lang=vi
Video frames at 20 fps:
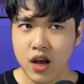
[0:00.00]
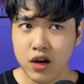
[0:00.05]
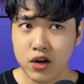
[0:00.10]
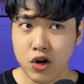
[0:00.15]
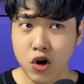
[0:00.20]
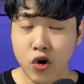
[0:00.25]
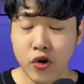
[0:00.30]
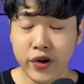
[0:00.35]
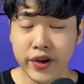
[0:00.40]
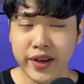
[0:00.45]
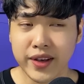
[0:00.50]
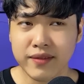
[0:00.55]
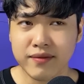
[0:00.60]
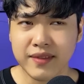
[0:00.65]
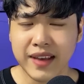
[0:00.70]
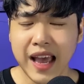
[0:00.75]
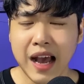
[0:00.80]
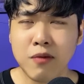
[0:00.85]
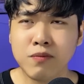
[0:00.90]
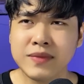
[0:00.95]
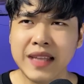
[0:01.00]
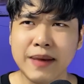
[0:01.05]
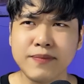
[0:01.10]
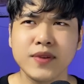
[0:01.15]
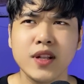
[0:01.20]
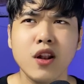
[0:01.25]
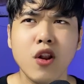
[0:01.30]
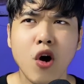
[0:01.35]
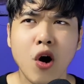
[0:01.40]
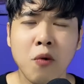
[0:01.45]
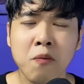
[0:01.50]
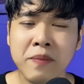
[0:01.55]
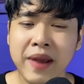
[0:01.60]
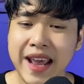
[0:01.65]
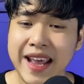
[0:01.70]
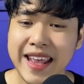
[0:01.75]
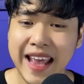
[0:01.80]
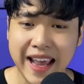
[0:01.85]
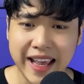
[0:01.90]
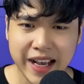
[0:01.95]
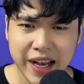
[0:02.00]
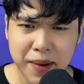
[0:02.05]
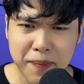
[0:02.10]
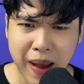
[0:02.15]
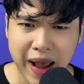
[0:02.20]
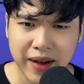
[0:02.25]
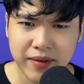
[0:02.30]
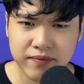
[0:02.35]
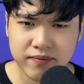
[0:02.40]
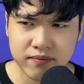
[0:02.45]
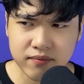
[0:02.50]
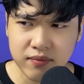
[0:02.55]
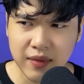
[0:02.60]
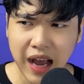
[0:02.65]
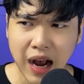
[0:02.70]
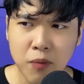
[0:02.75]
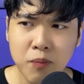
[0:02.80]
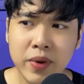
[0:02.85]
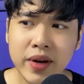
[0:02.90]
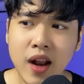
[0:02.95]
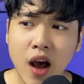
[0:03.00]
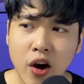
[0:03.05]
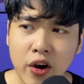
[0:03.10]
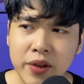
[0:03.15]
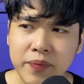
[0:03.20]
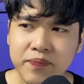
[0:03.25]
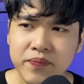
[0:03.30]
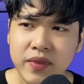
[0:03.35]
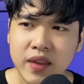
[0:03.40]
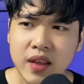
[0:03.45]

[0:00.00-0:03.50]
Rồi cái ông đạp xích lô ổng nghe vậy á các bạn, ổng mới nói